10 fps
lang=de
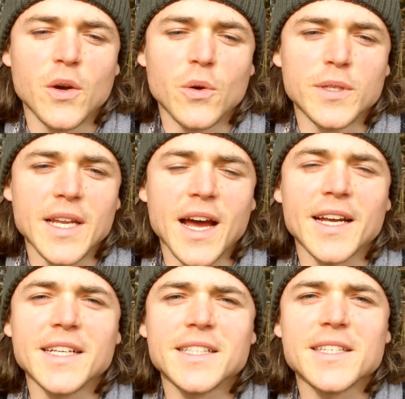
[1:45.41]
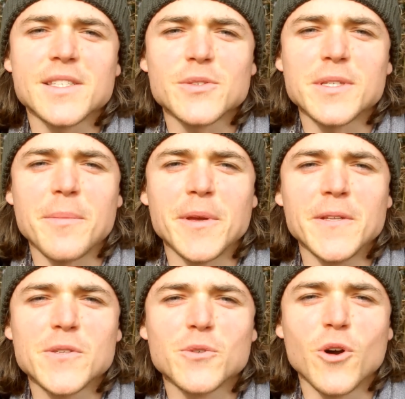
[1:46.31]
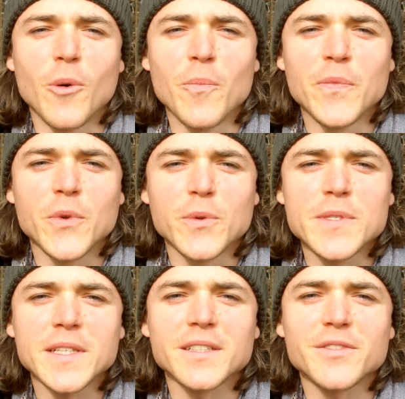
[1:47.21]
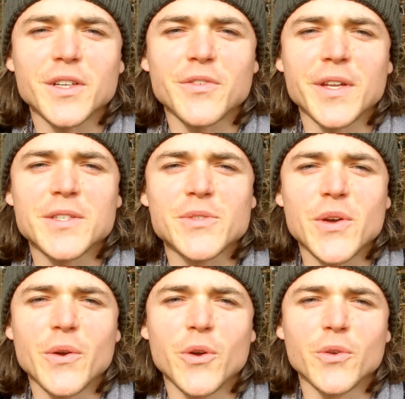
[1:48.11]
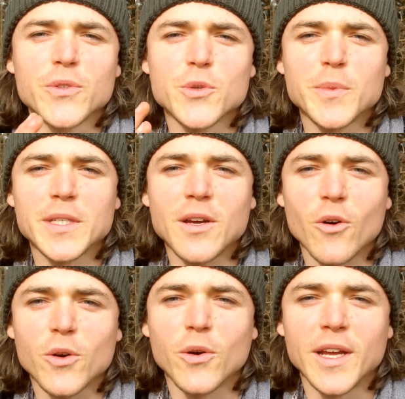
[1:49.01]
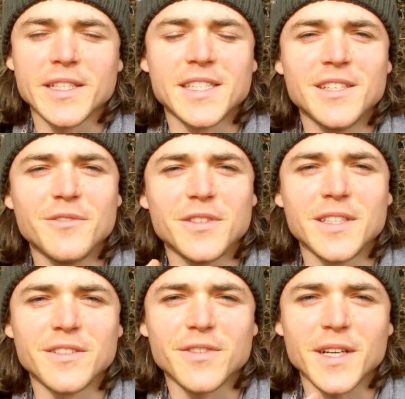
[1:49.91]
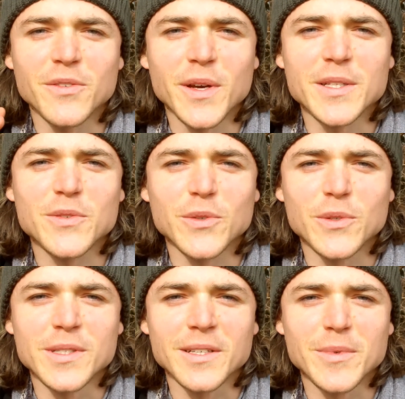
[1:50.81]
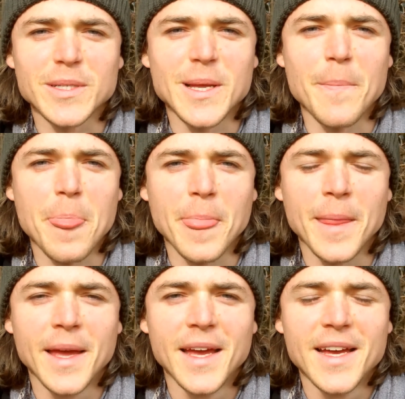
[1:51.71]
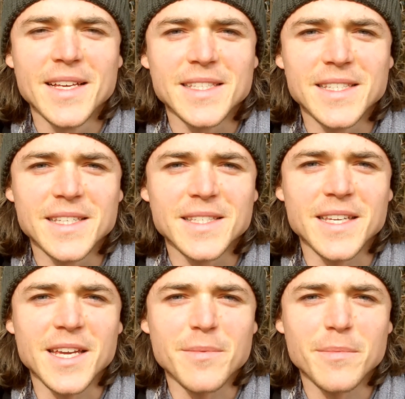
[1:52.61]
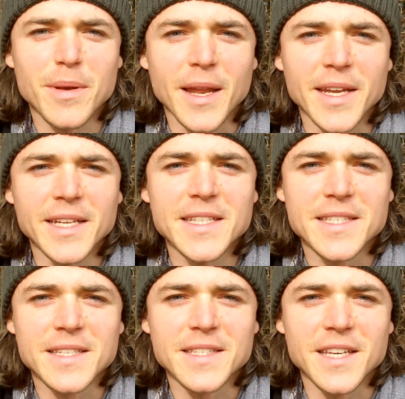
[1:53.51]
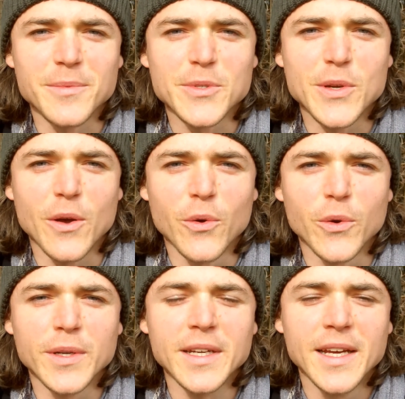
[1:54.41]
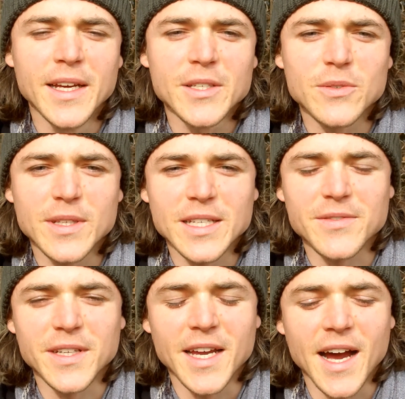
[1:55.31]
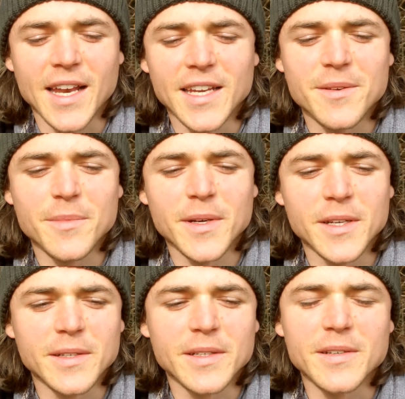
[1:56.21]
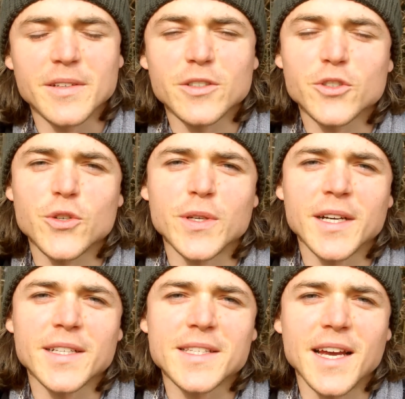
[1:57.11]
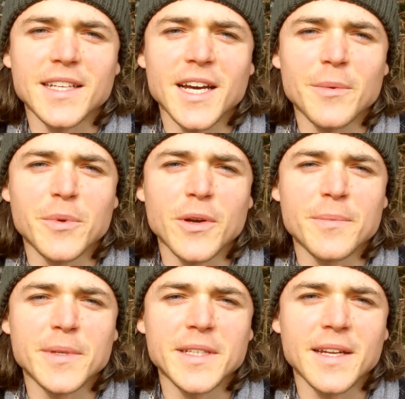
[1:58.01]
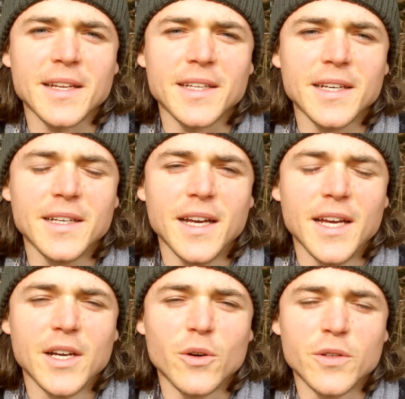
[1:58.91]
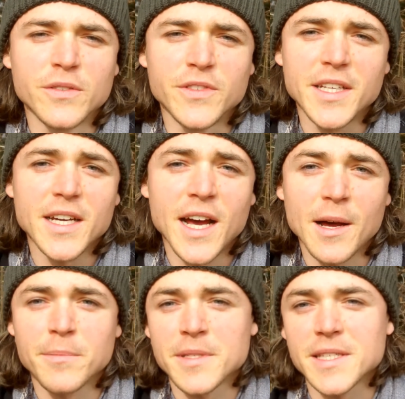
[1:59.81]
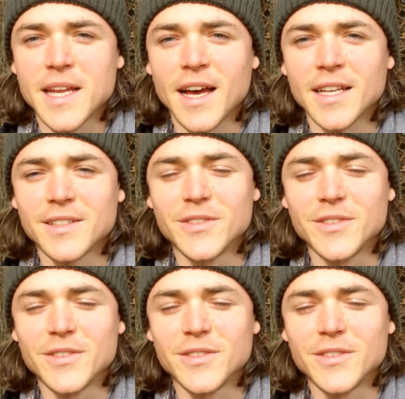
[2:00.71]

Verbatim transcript: Und da gilt es, zusammen hinzukommen, unsere Frequenz zu erhöhen und somit auch kollektiv die Frequenz von unserem gesamten System, Planetensystem zu erhöhen, sodass wir hier alle immer eine schönere Zeit haben können miteinander. Und wir haben es in der Hand.